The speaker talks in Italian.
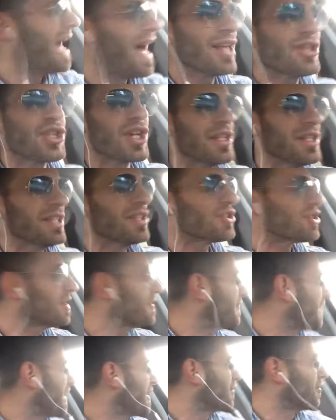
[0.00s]
Accendi il
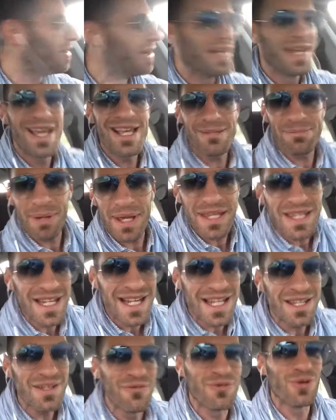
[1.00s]
cervello e spegni
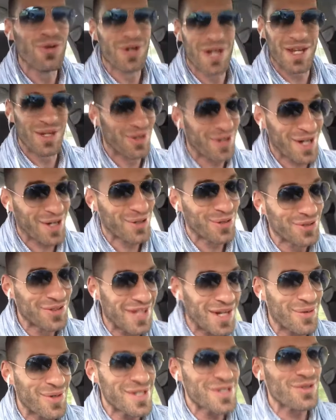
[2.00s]
la TV che non
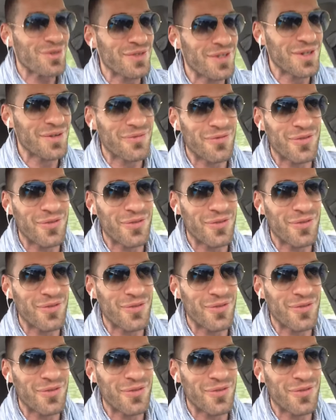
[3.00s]
racconta questo fino in